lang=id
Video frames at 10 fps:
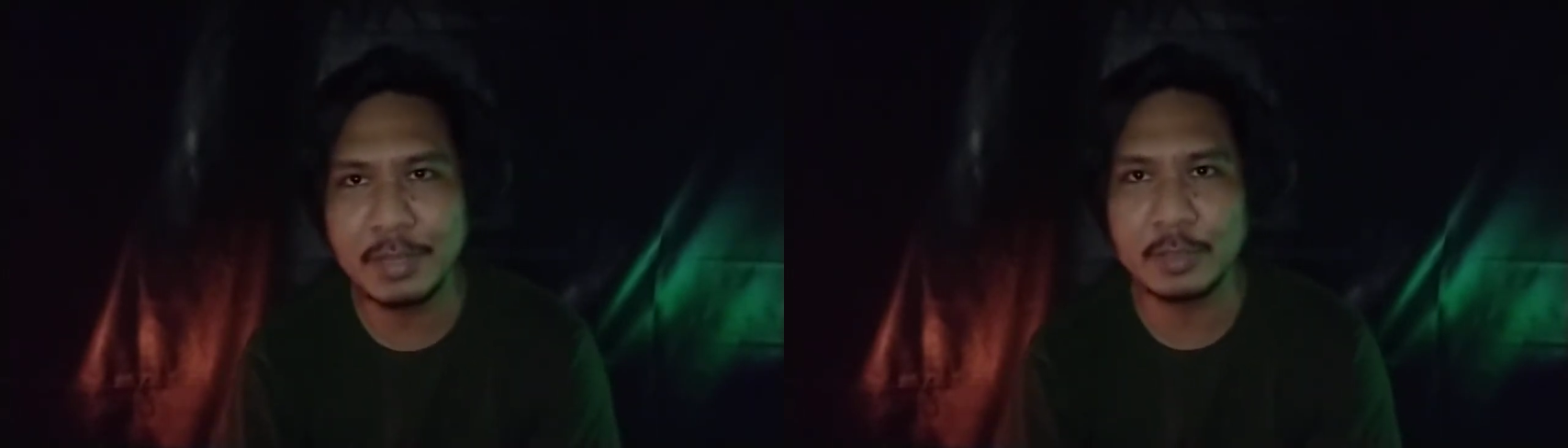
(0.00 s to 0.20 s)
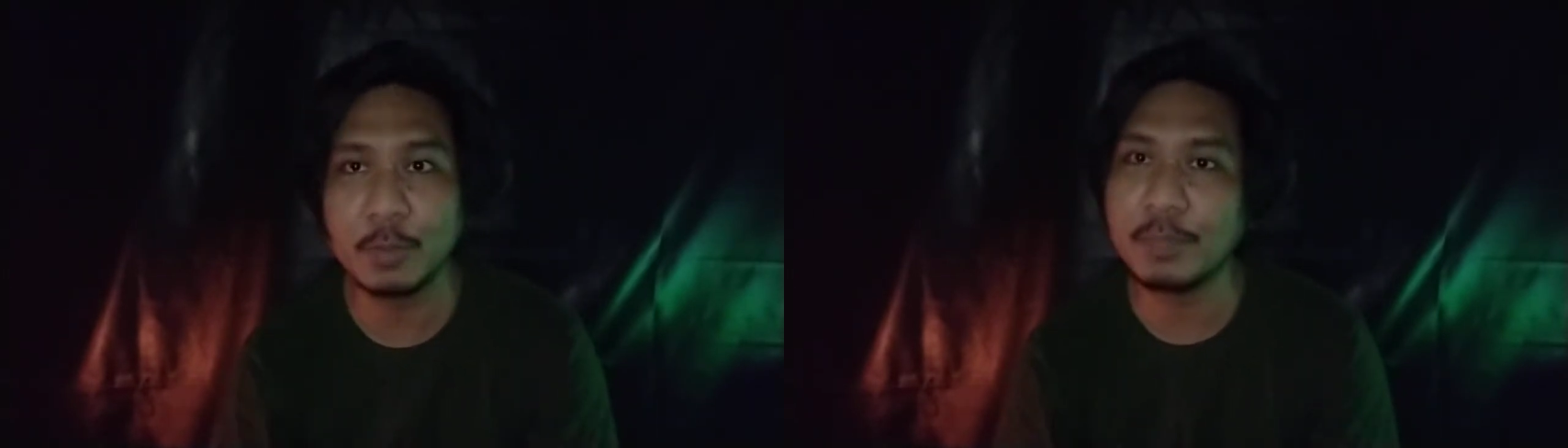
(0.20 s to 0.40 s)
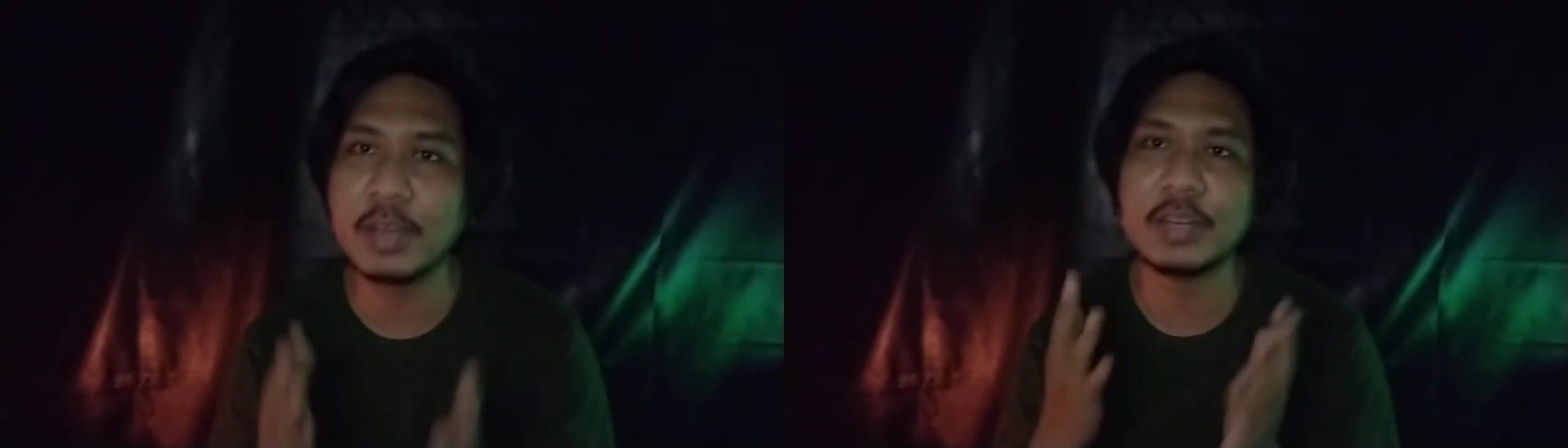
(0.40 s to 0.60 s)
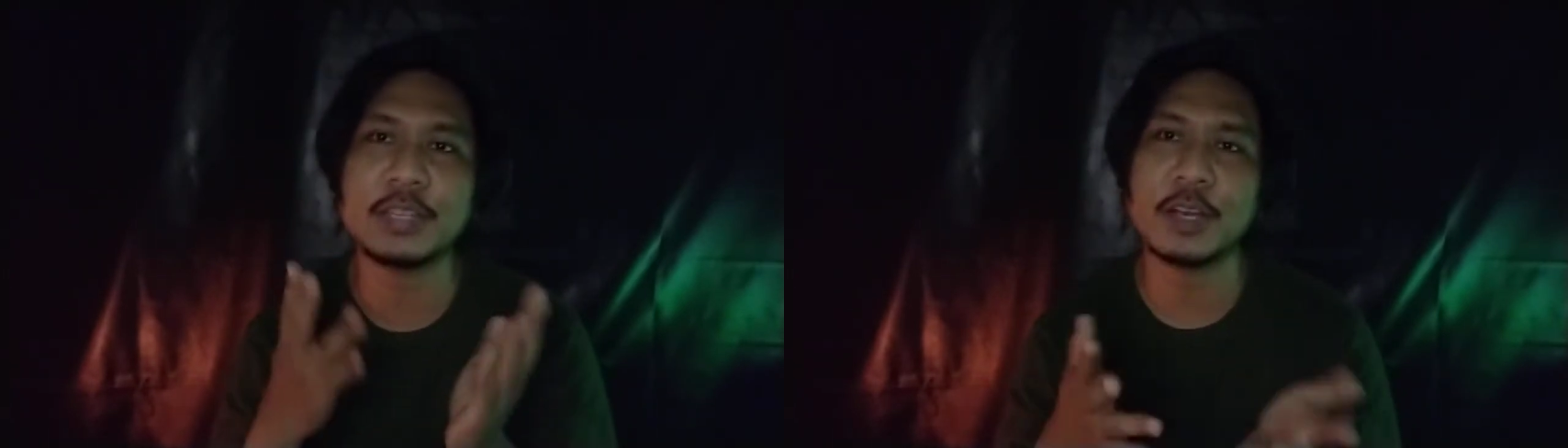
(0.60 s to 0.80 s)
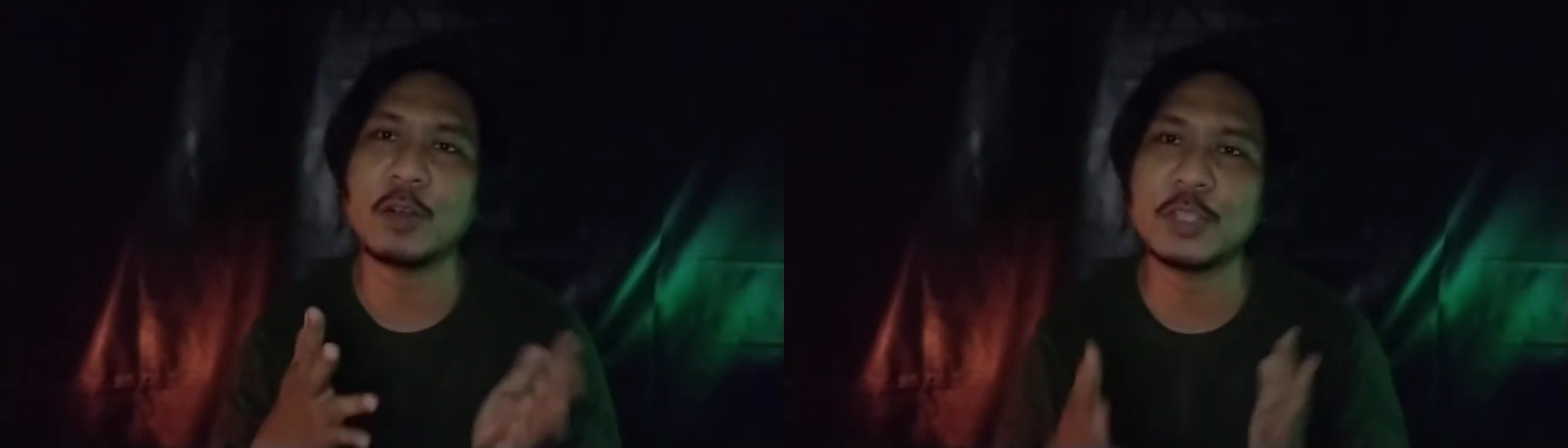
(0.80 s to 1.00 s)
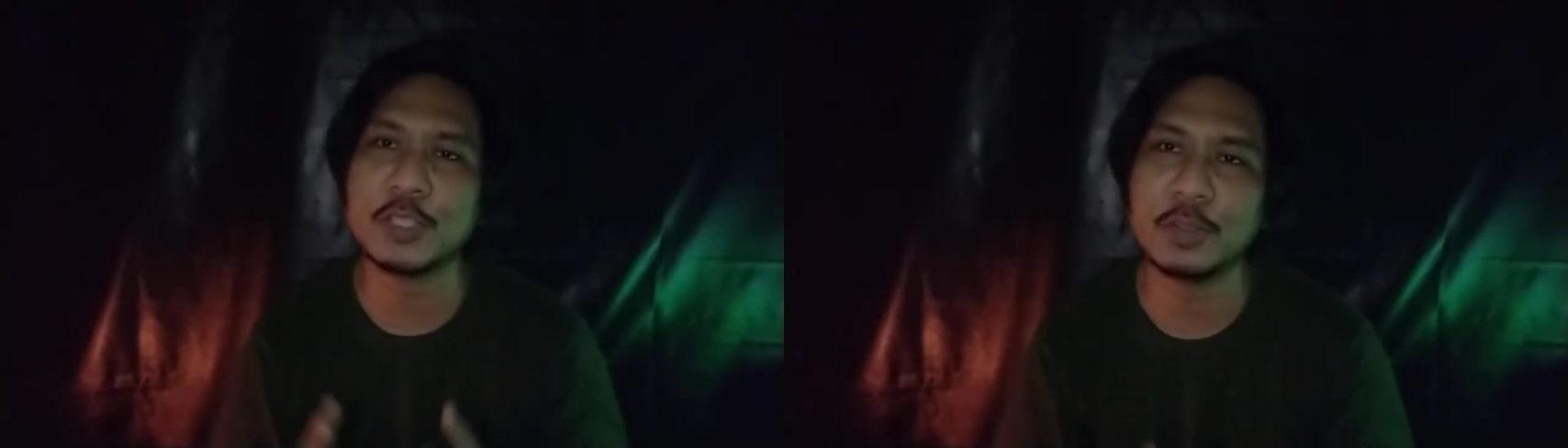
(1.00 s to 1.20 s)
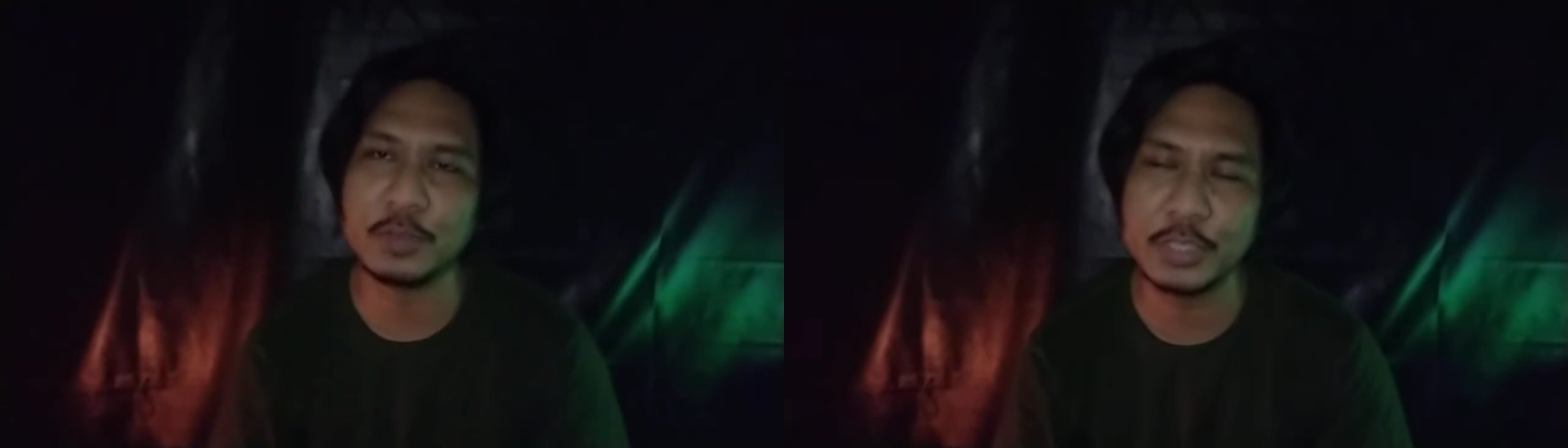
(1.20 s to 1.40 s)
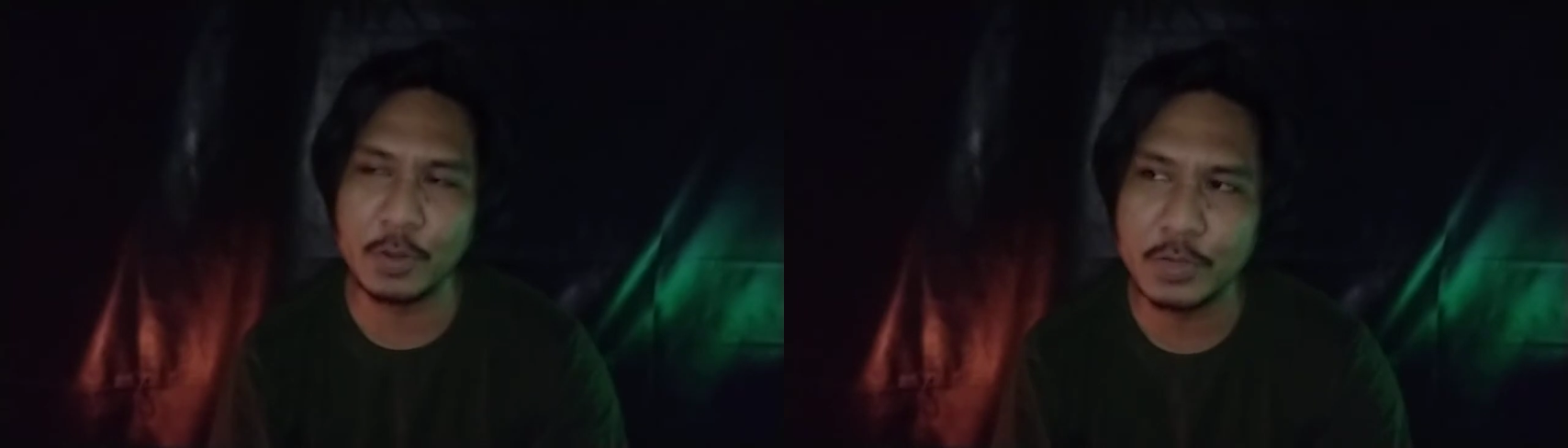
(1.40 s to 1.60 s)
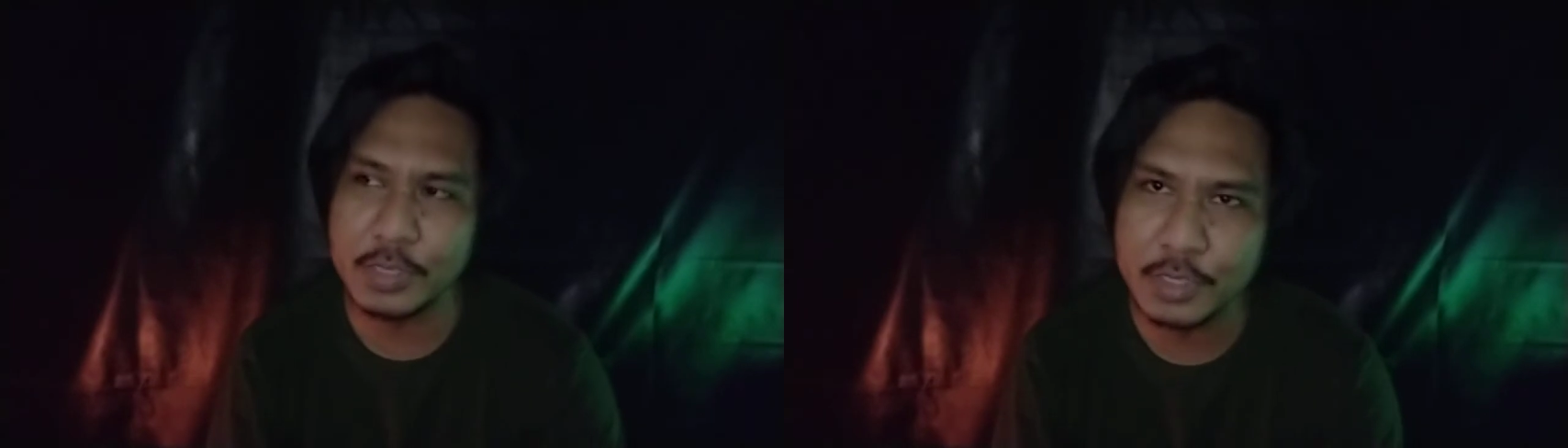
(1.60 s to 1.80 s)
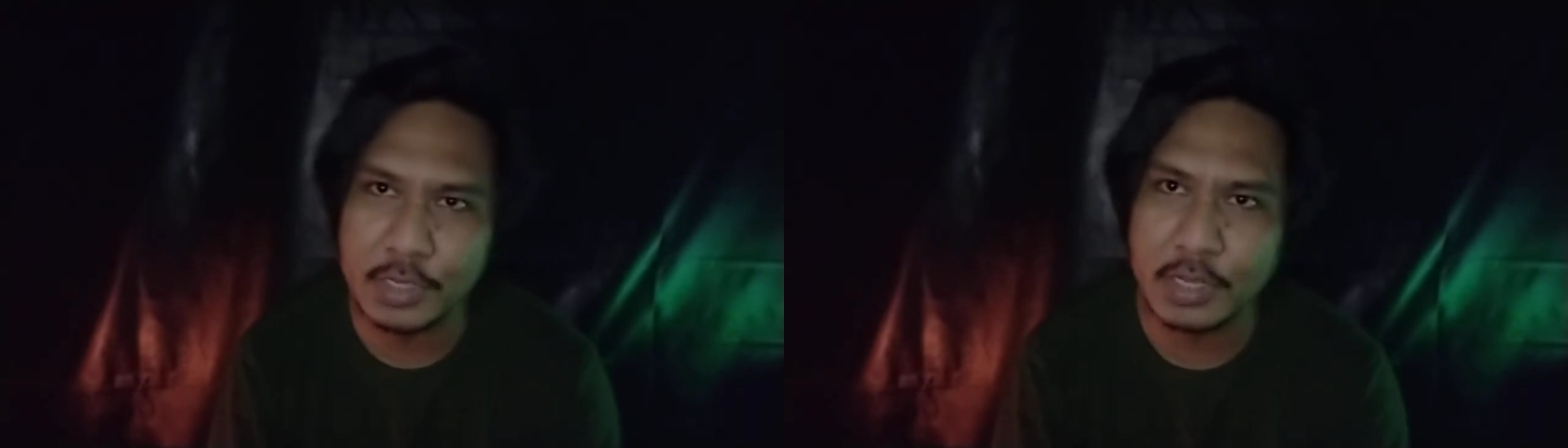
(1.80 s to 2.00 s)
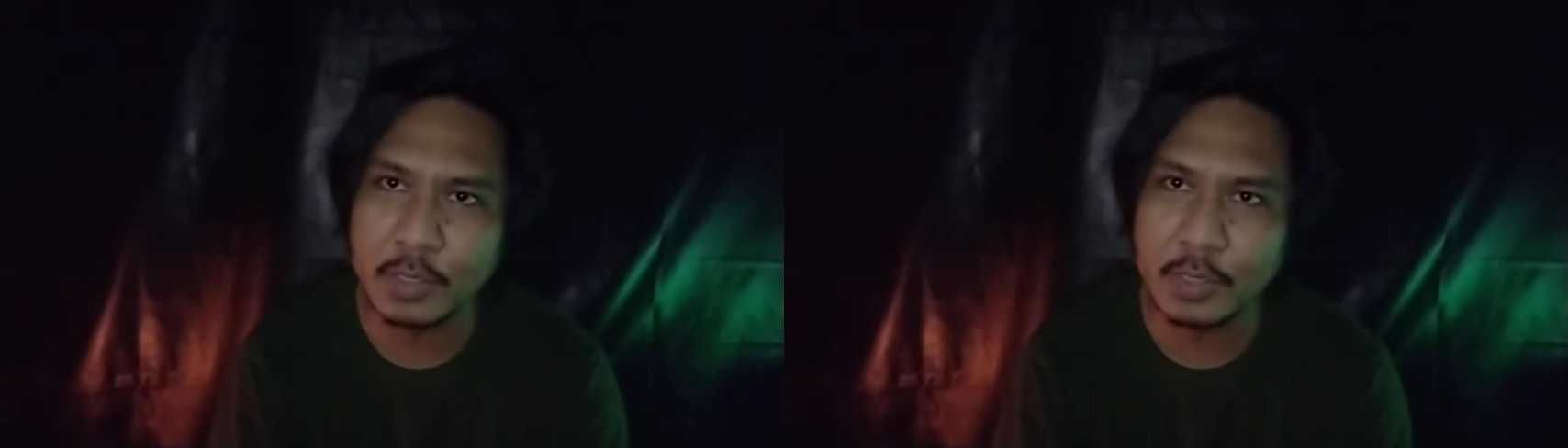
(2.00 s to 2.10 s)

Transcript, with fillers: atau para dekonstruksionis